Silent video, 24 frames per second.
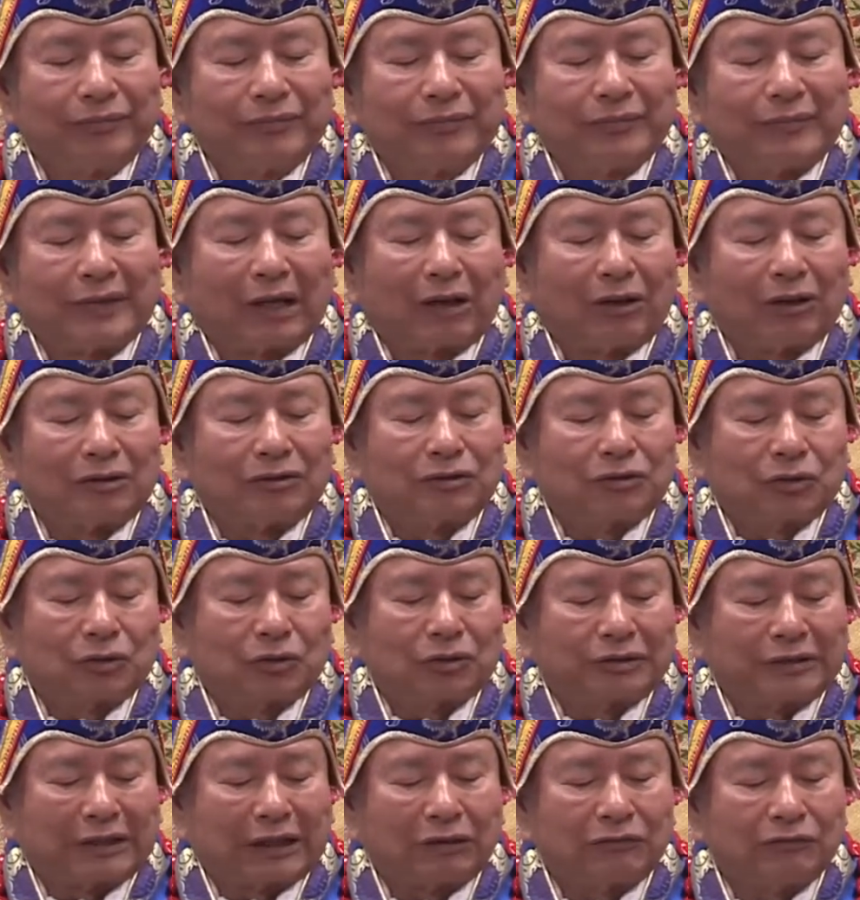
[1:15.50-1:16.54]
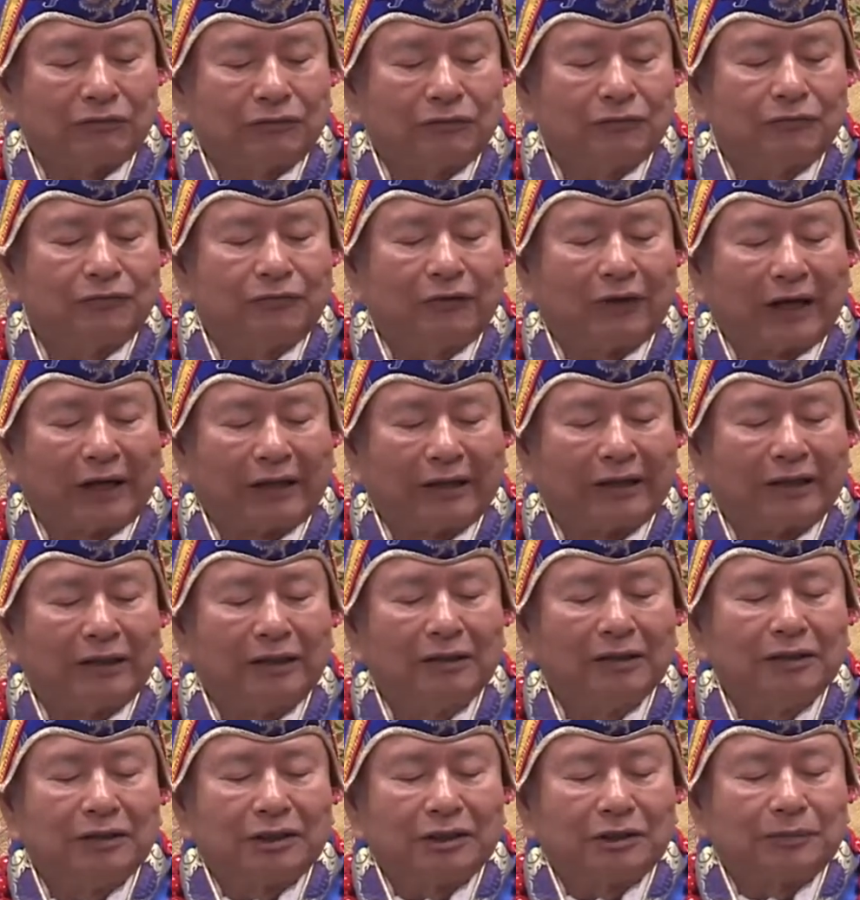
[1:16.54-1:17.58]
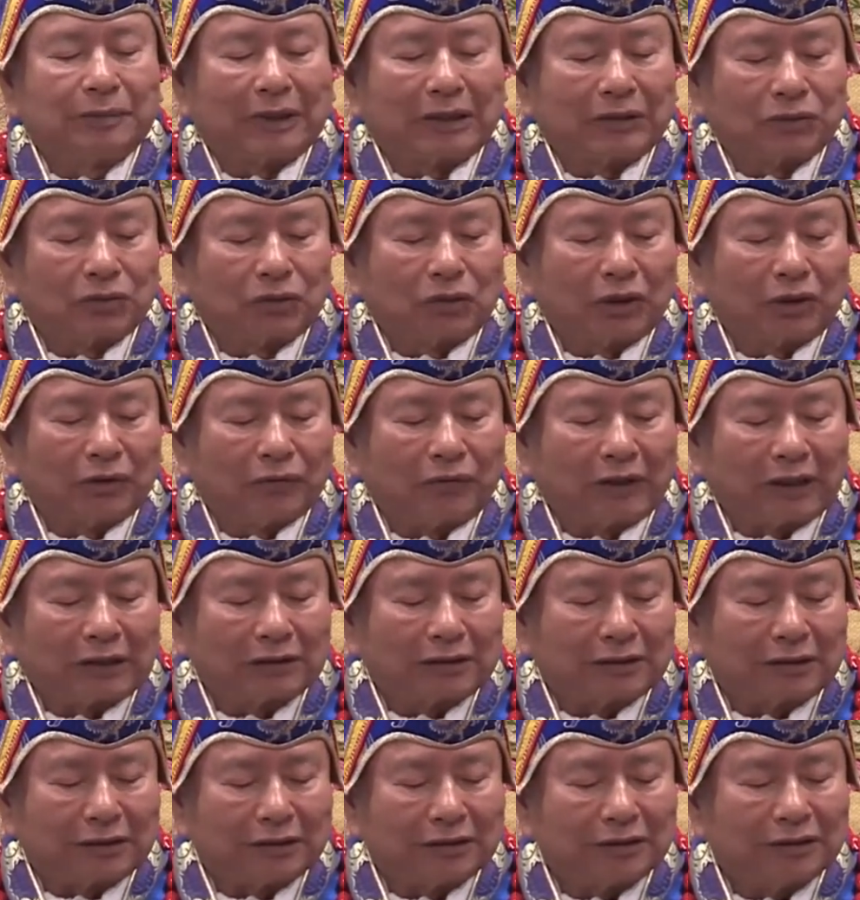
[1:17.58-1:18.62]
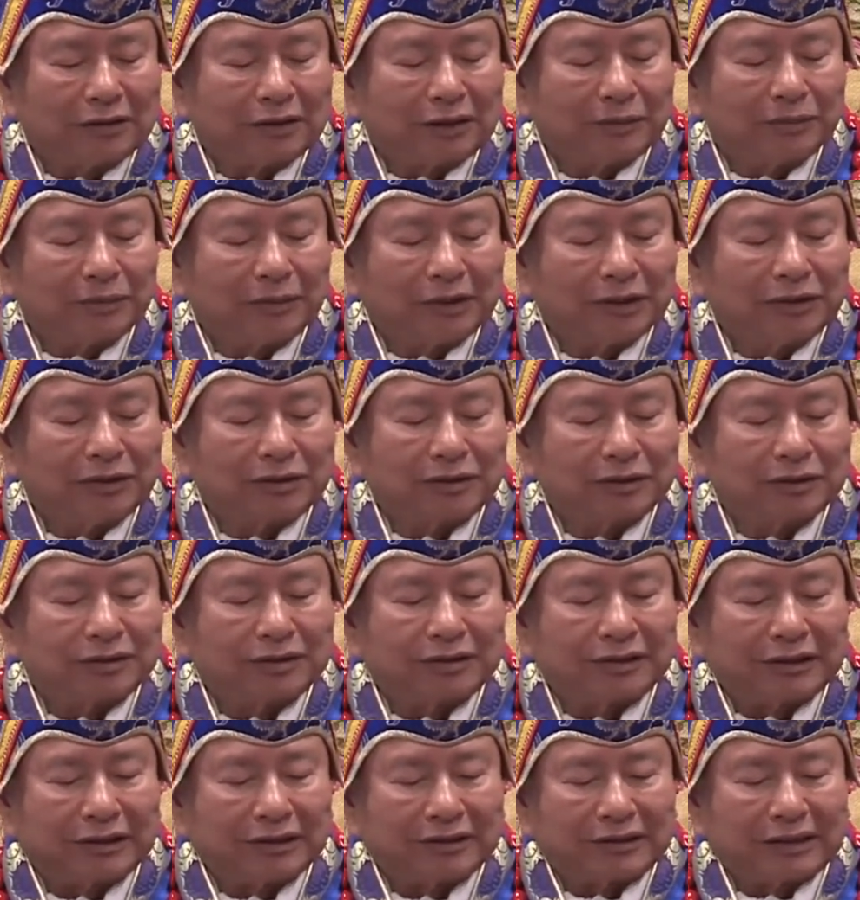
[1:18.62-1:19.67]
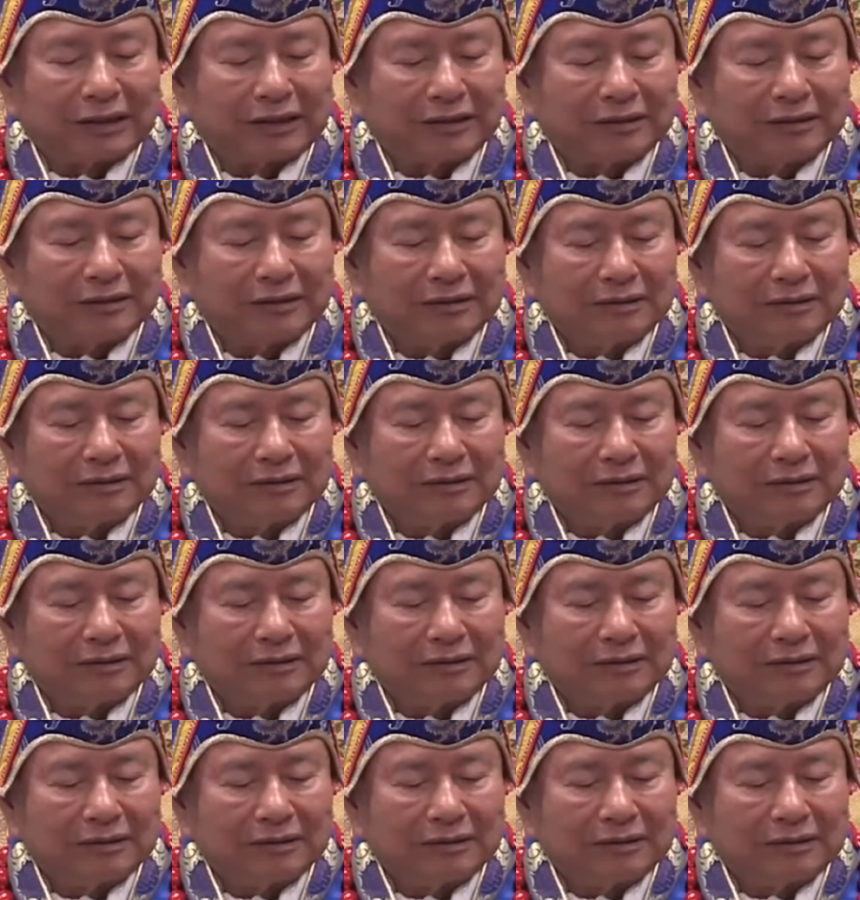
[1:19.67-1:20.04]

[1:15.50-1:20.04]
然后做降伏法呢，是把对方敌人的名字写在